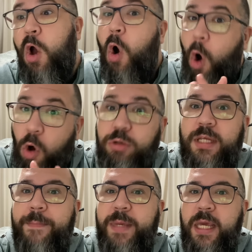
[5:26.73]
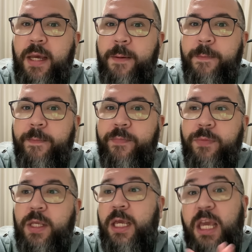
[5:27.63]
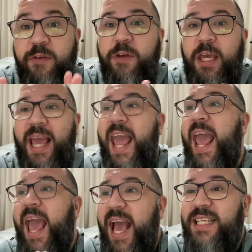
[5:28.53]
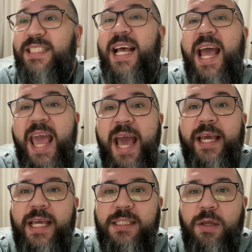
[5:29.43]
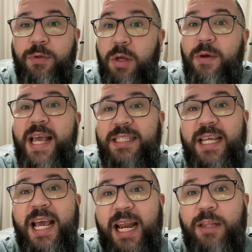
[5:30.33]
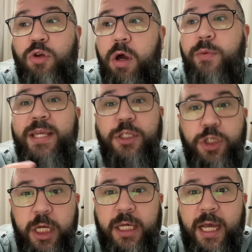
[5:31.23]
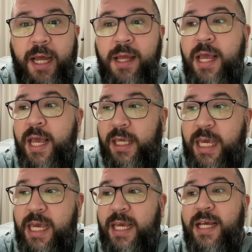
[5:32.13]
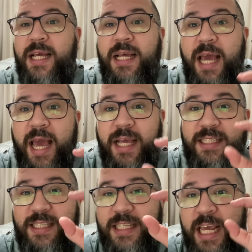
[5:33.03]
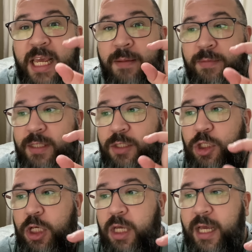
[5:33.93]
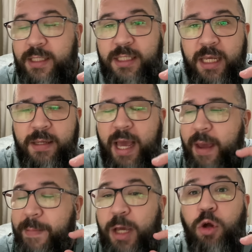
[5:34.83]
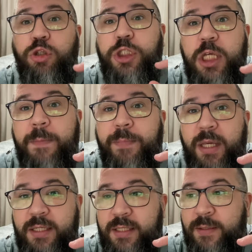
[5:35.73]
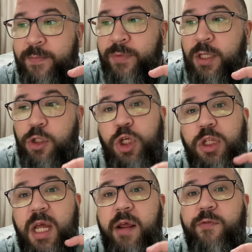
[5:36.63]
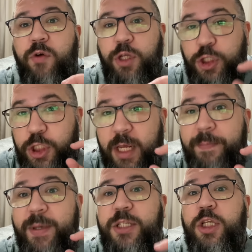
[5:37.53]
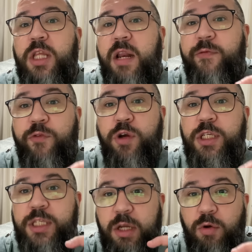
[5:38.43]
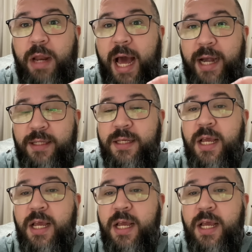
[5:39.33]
Ou sabia? Enfim, essa é a questão. Então, esse relatório indica que é, SIMs, de, é, sim, é, microchips de telefone, chips de telefones celulares